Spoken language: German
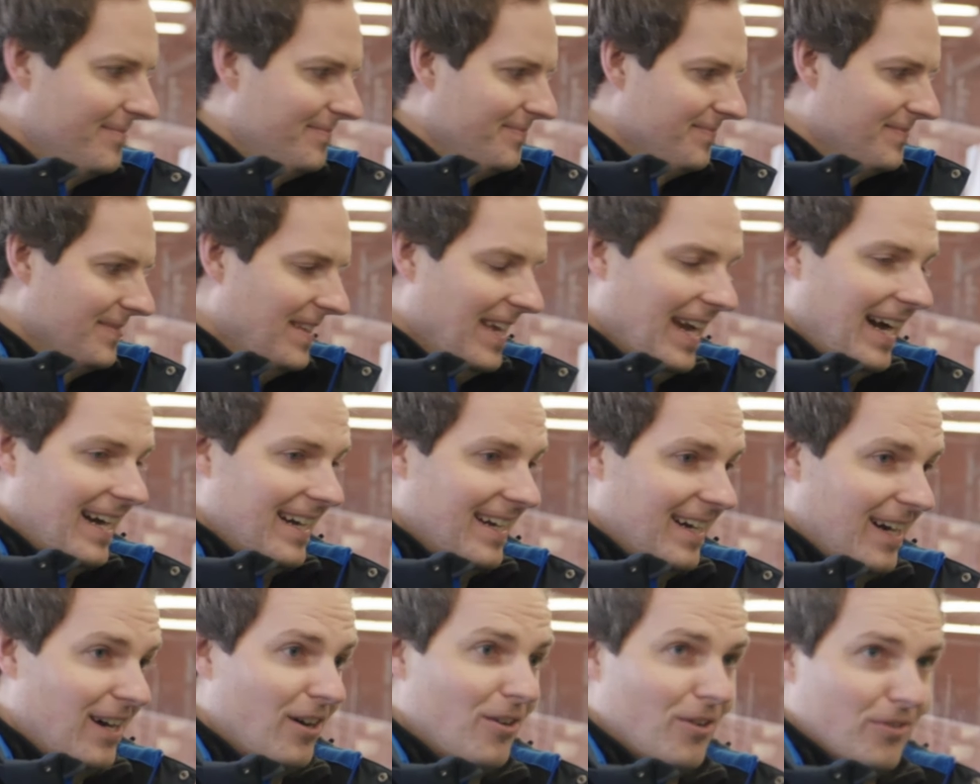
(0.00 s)
ähm, ja,
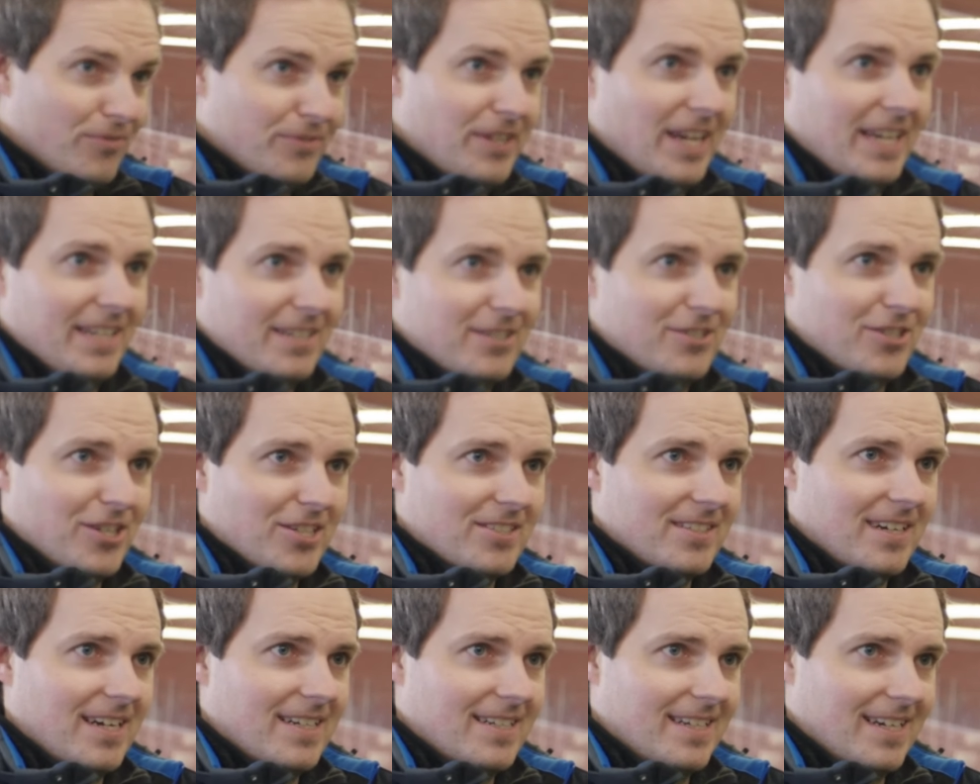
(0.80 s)
auch auf
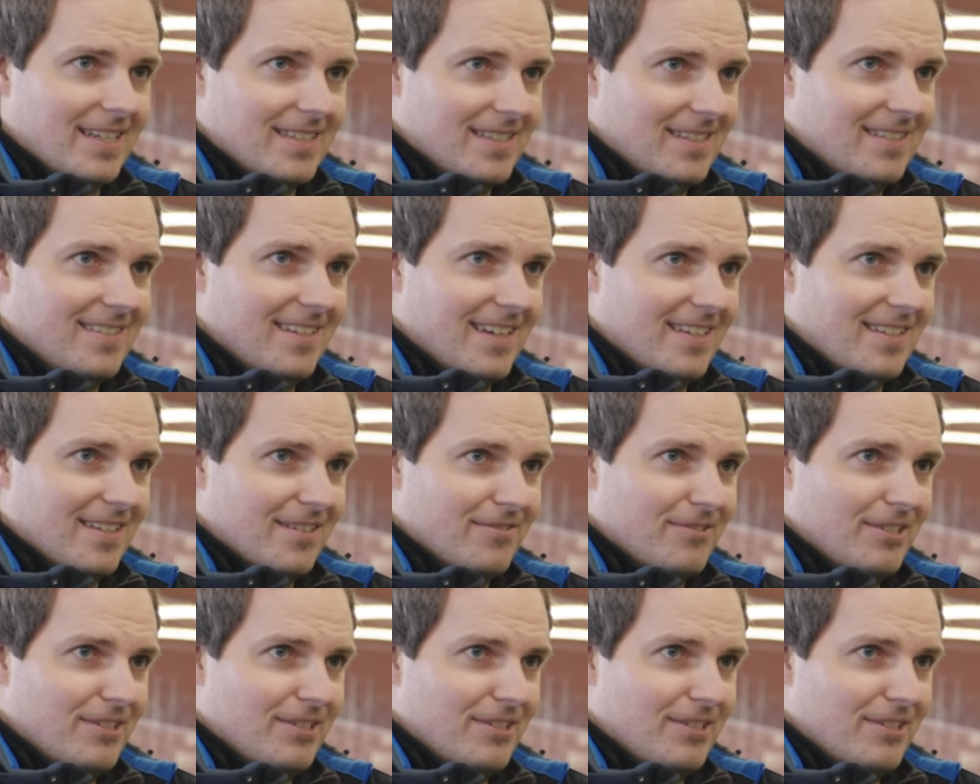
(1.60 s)
technischer Seite hat sie sehr, sehr